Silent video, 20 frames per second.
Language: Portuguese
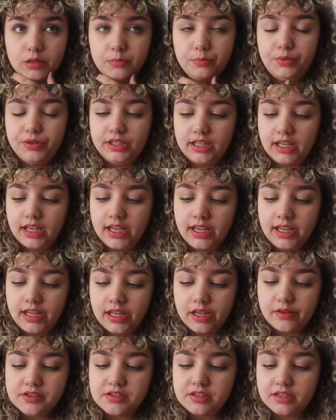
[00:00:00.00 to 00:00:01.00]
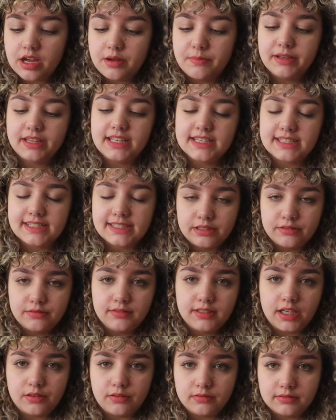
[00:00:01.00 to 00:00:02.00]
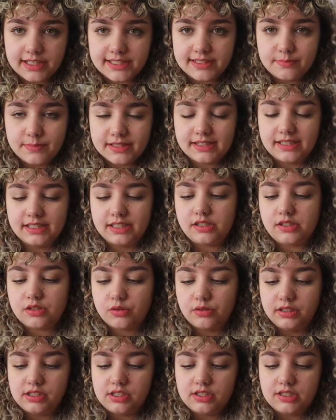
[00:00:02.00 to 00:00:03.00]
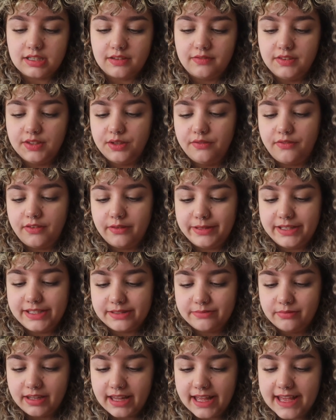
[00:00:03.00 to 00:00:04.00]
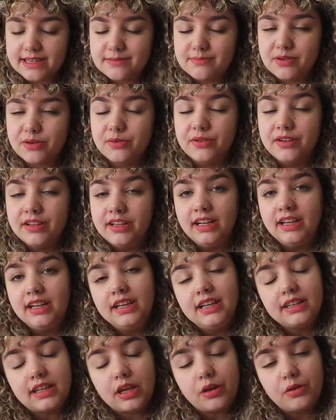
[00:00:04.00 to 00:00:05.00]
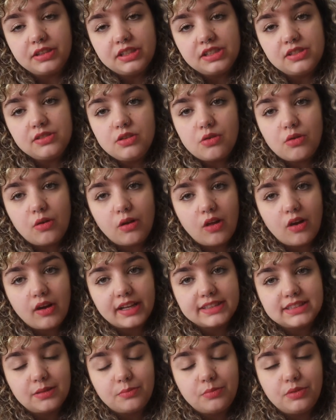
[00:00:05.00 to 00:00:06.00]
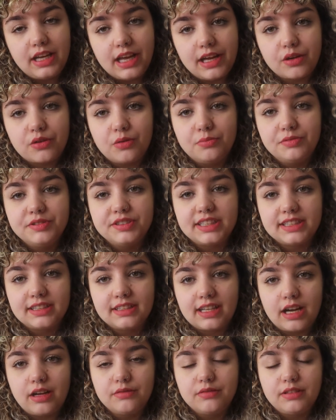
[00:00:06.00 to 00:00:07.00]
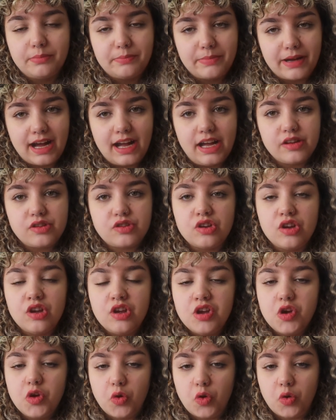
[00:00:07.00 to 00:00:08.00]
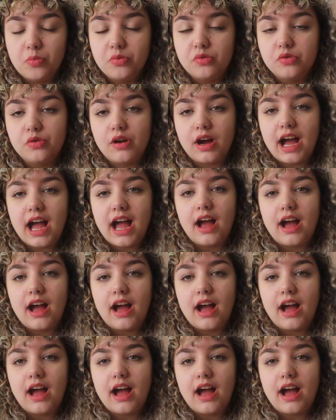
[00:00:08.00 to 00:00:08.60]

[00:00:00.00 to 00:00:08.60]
Porque eu acho que é uma questão que acontece bastante quando a gente tá falando do feminismo lésbico, que é quando a gente coloca essa mulher como central do debate, como